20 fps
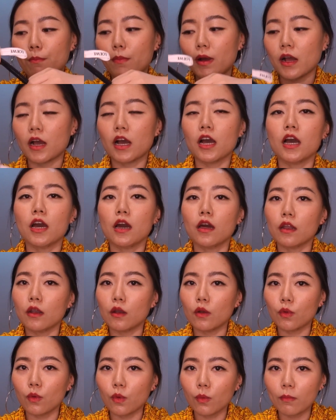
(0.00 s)
บังเอิญ
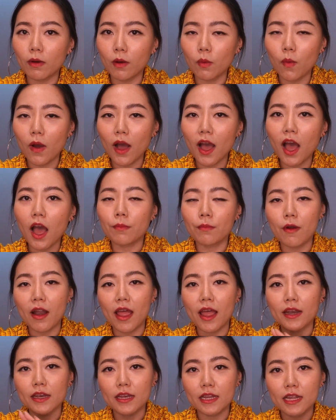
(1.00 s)
รู้มาว่า แบร
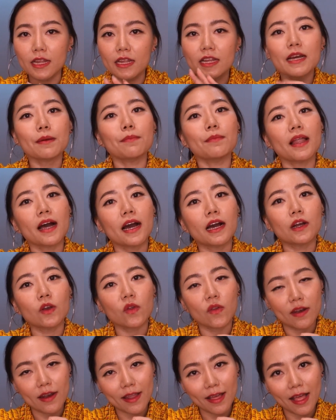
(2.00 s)
นด์นี้กำลังล
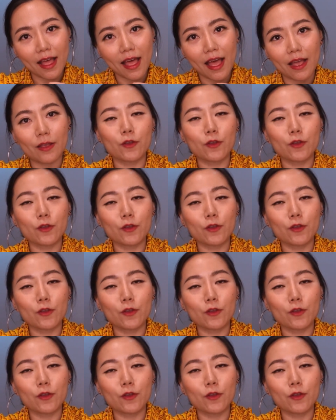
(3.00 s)
ดราคา